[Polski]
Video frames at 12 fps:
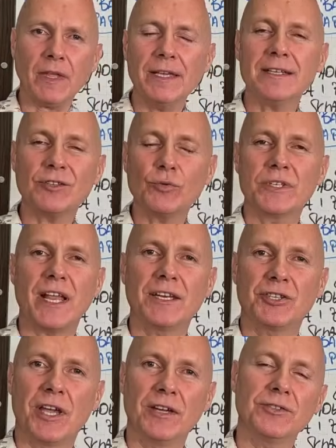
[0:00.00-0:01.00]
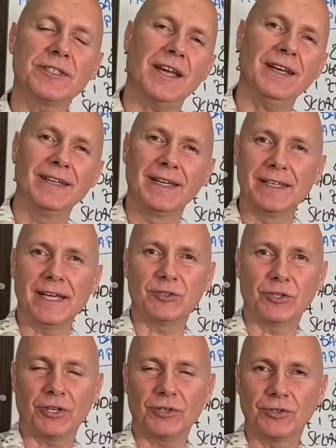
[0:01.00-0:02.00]
jest to uzależniające. Jak
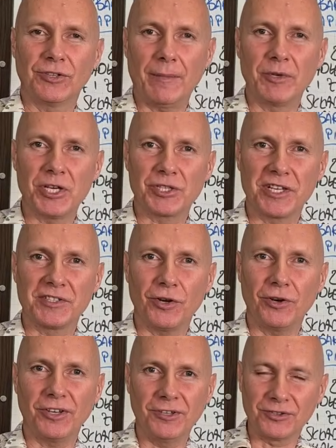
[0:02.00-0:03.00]
do tego dodamy jeszcze soli,